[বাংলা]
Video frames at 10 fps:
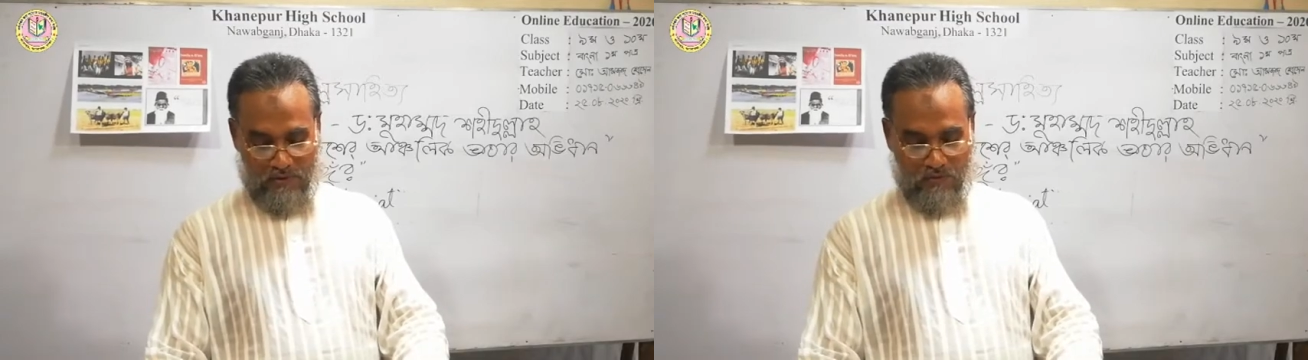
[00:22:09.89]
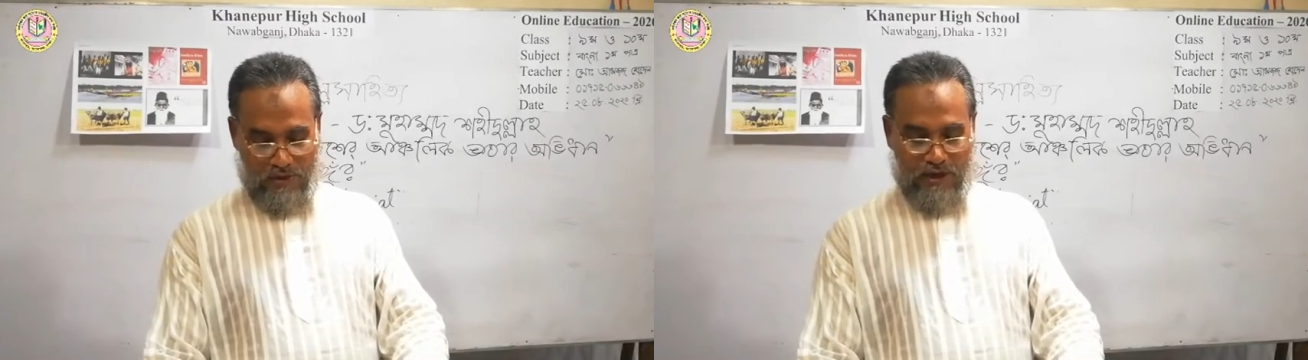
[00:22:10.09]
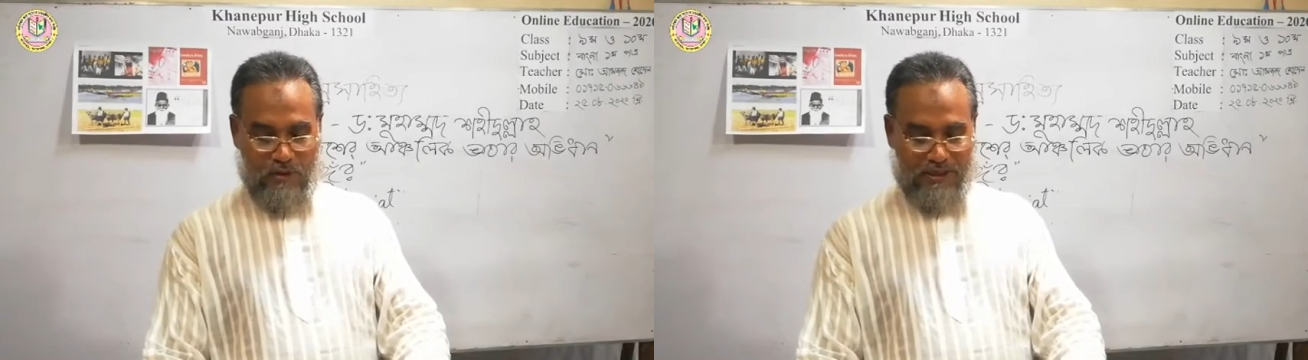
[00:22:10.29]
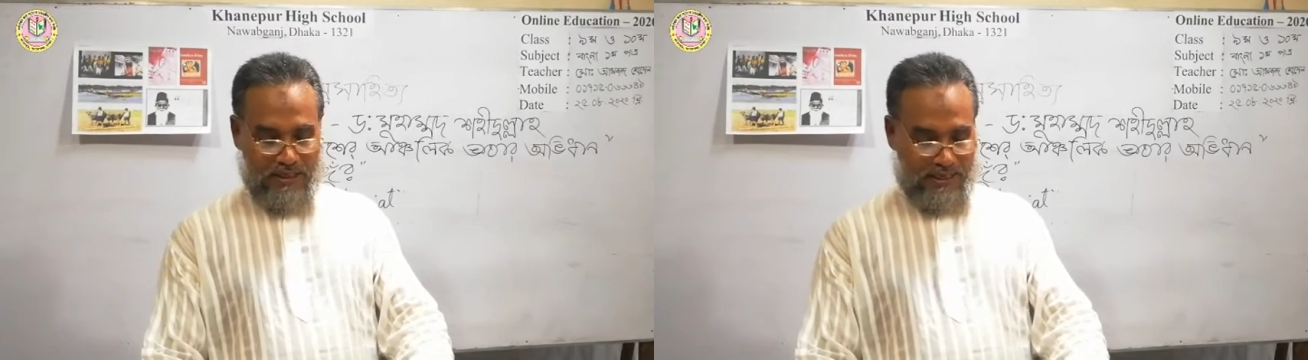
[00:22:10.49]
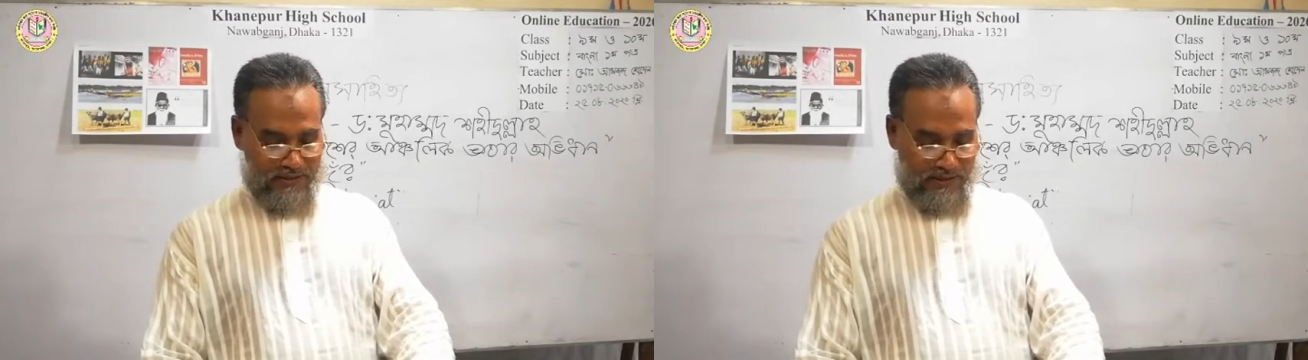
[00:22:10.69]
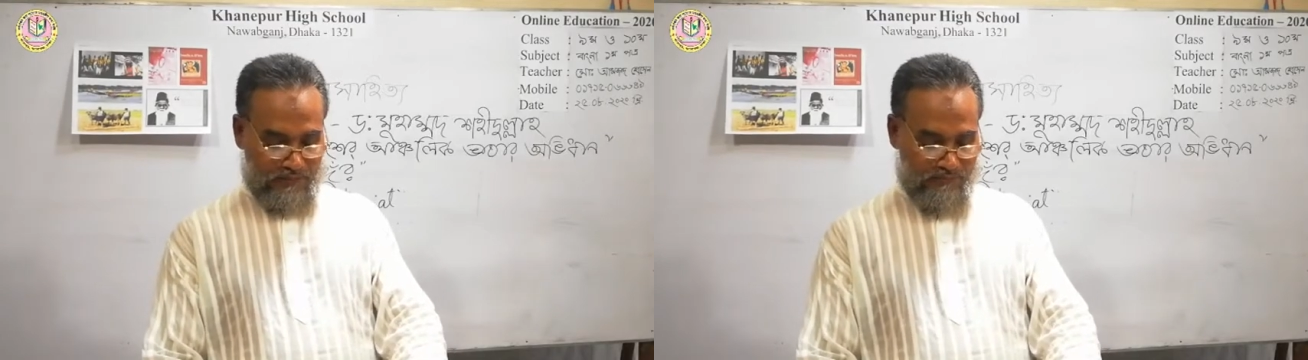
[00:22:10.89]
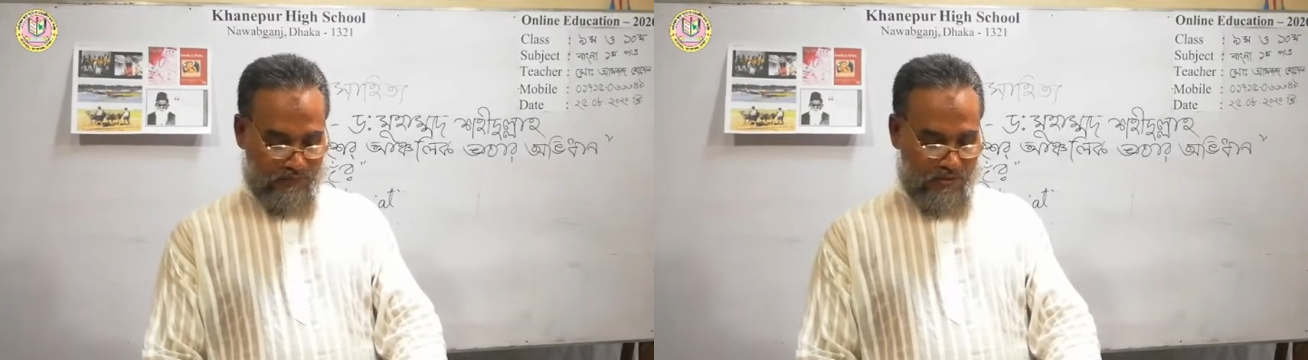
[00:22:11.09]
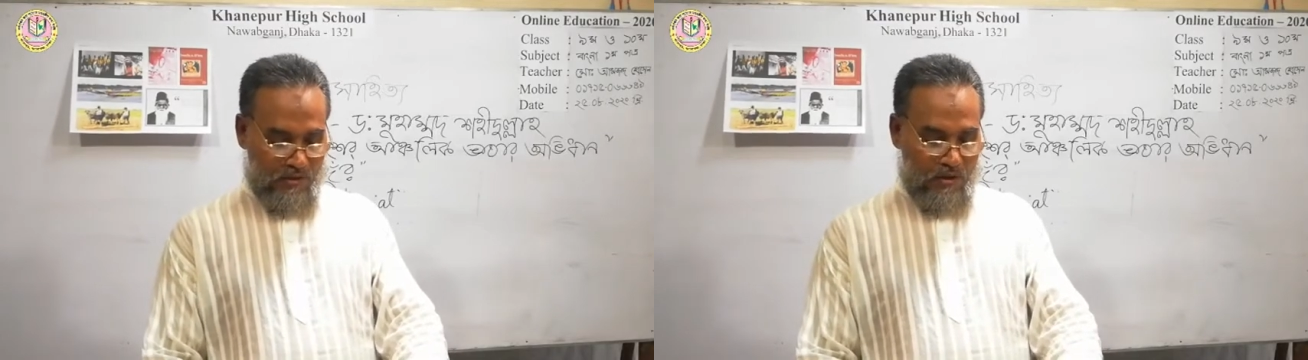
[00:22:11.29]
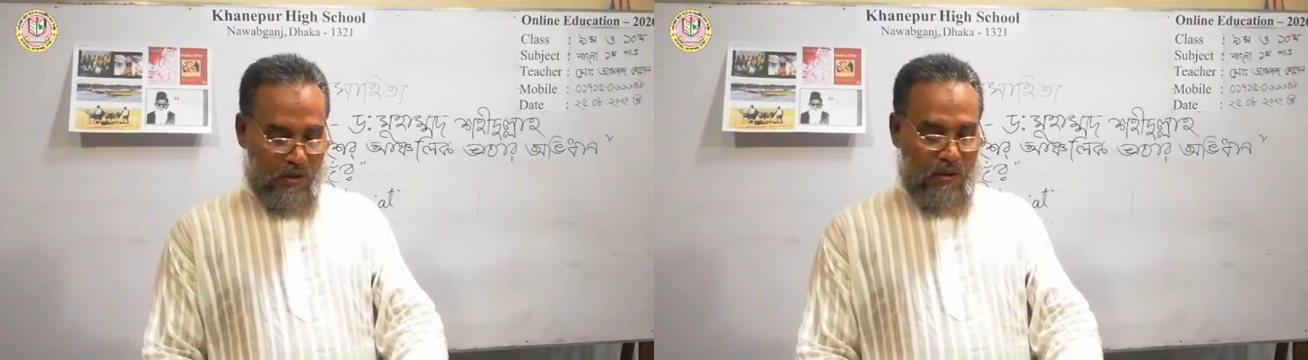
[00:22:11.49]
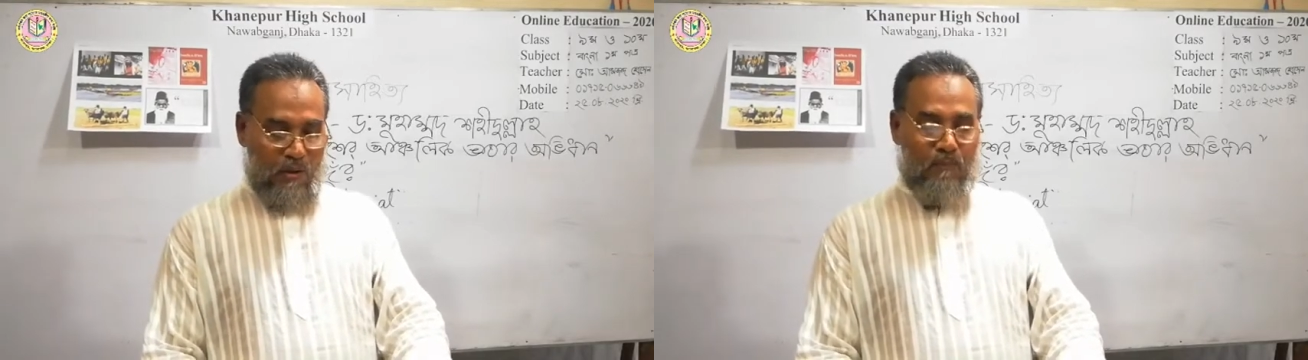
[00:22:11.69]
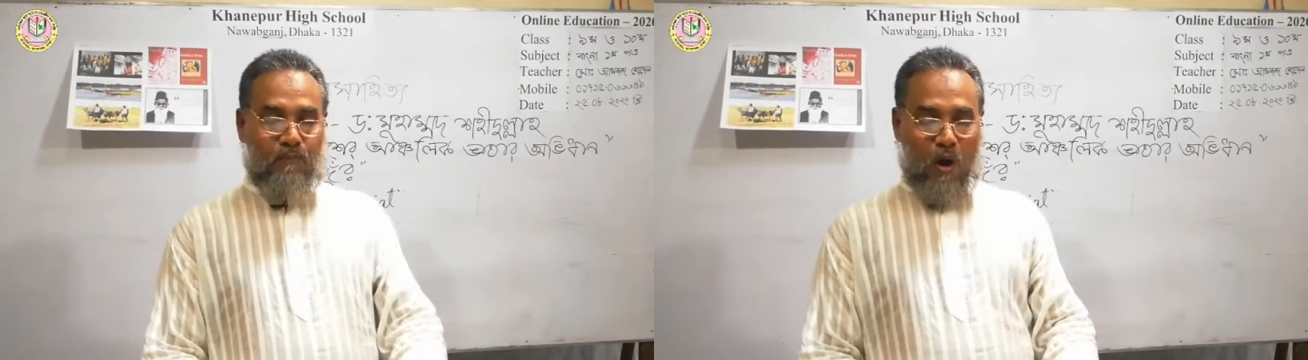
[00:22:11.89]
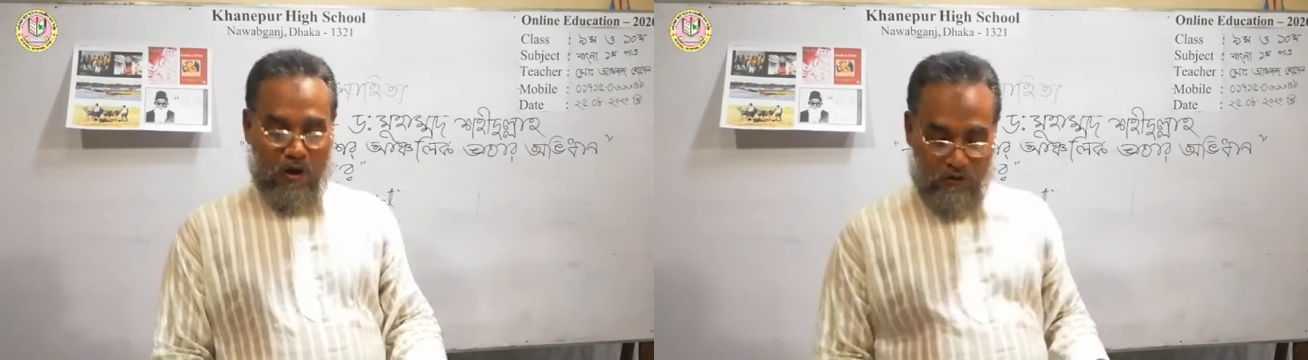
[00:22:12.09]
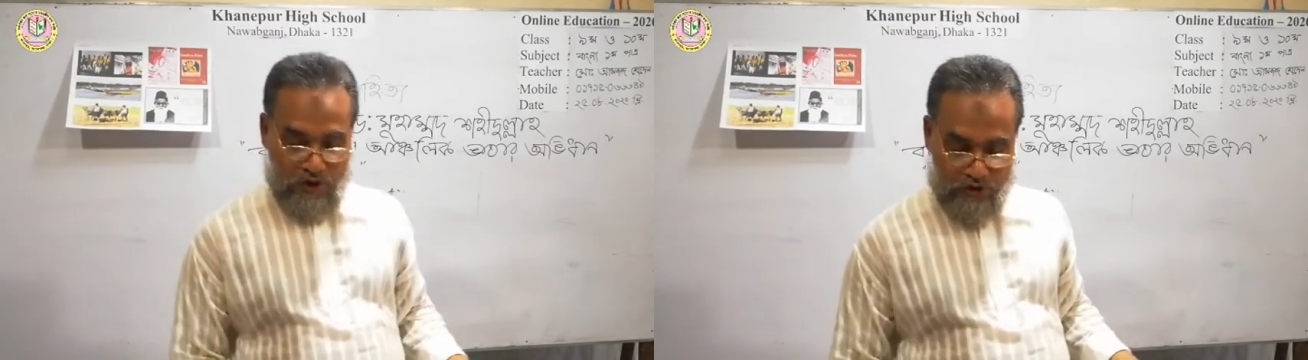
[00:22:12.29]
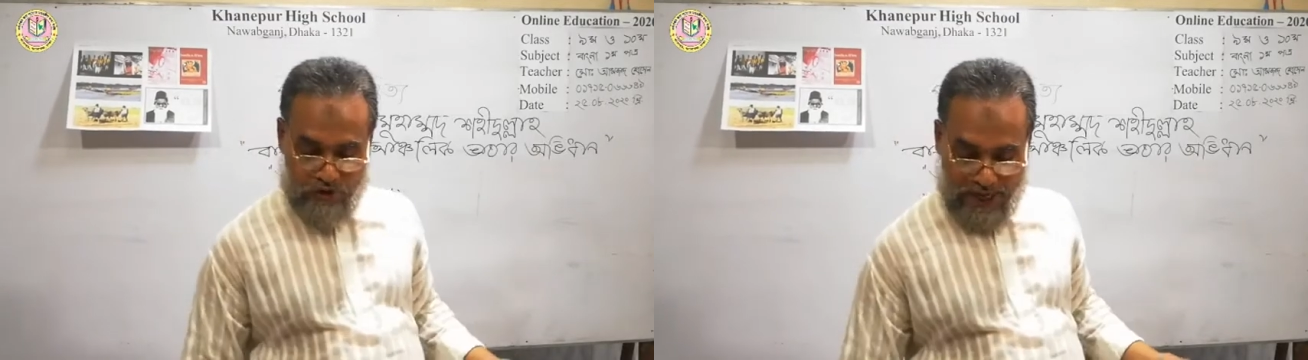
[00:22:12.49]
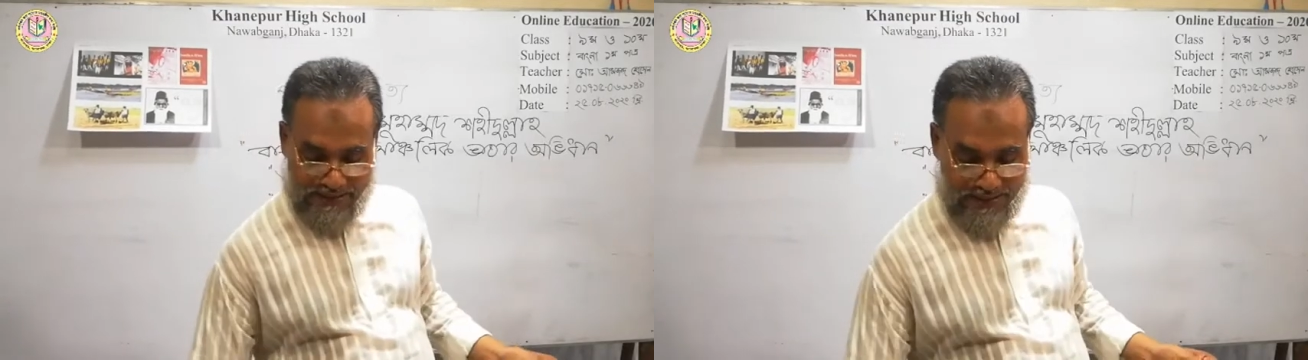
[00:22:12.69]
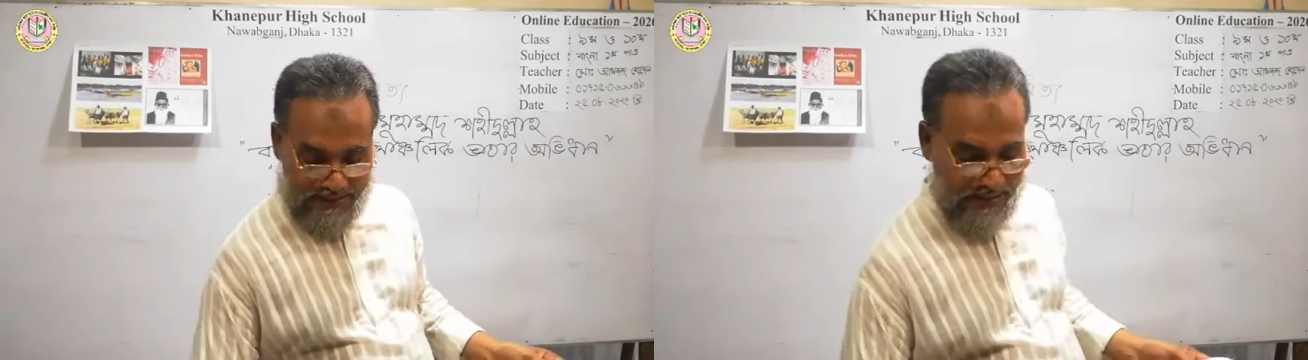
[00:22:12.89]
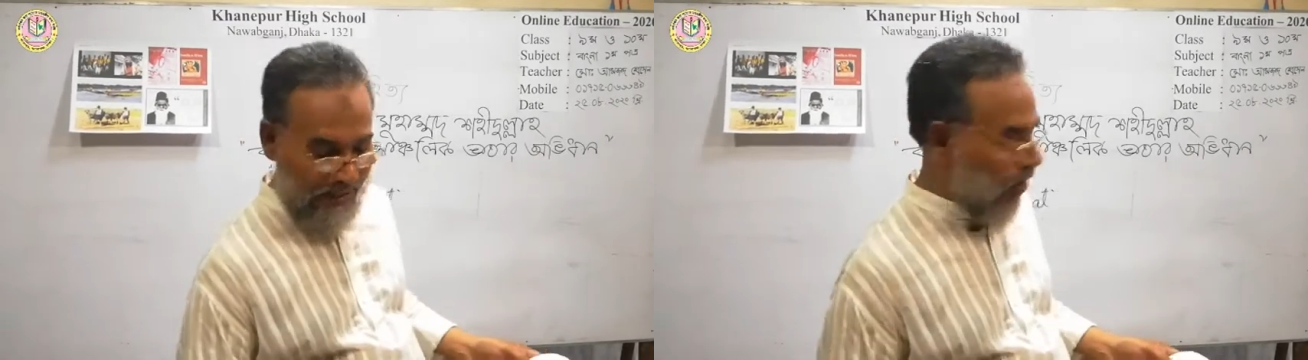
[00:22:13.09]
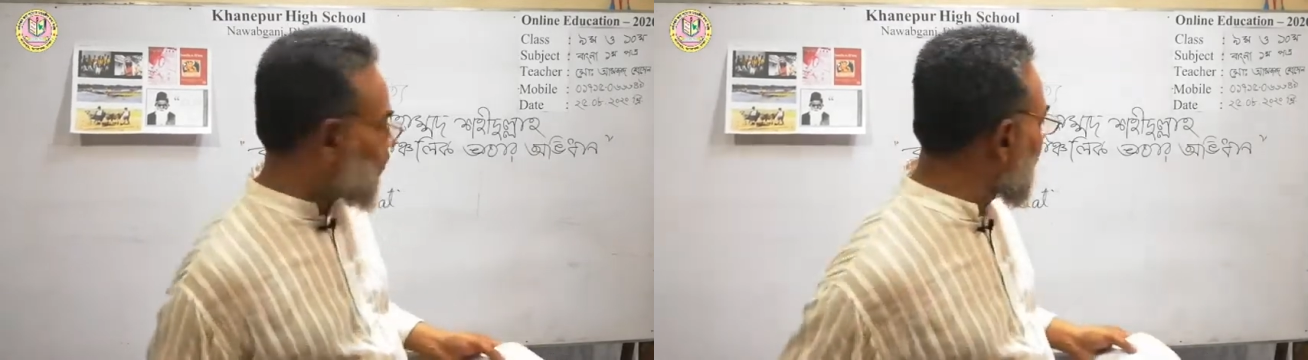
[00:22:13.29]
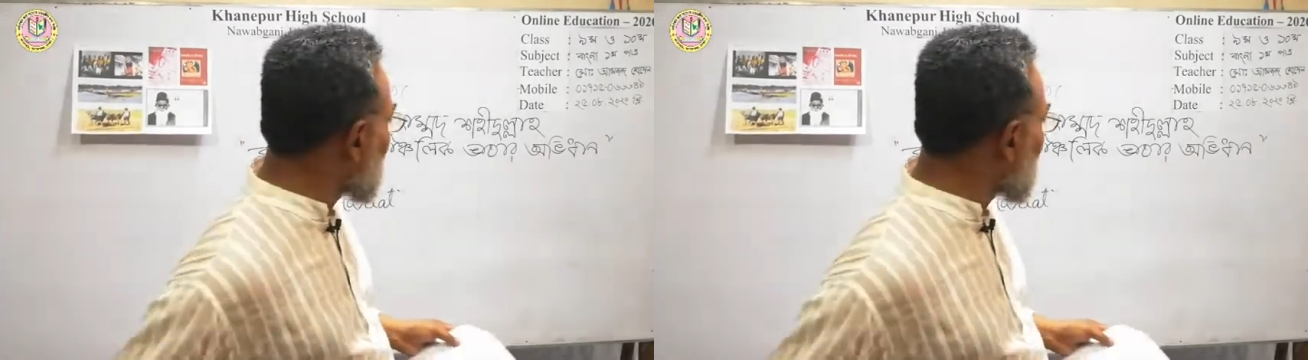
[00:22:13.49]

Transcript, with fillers: উনি এগুলো বেশি লিখেছেন ফকলোর সোসাইটি কি অত্যন্ত